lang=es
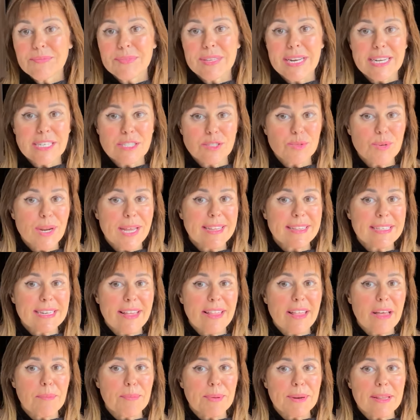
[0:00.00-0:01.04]
tras una
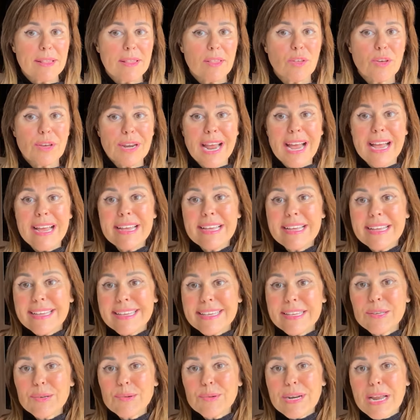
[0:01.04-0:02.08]
entrada perdedora
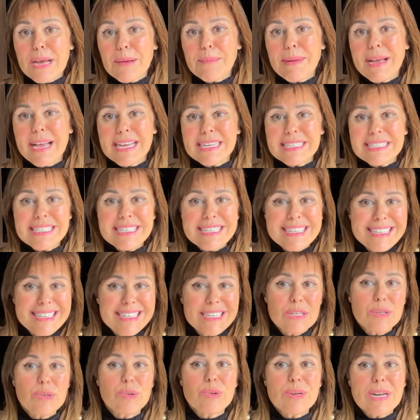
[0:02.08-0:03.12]
y una más
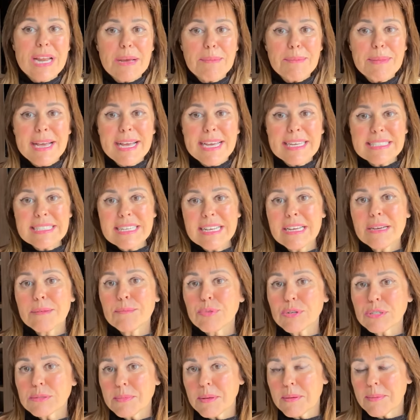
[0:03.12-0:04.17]
y una más,
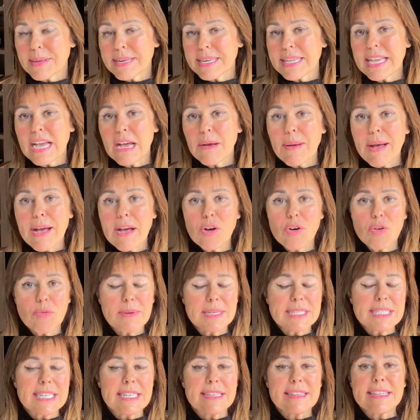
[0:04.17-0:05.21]
pues me venía abajo,
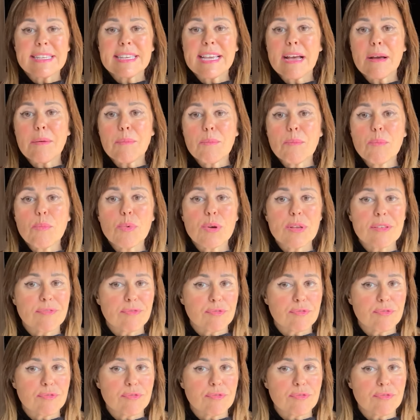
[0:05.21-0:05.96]
me sentía muy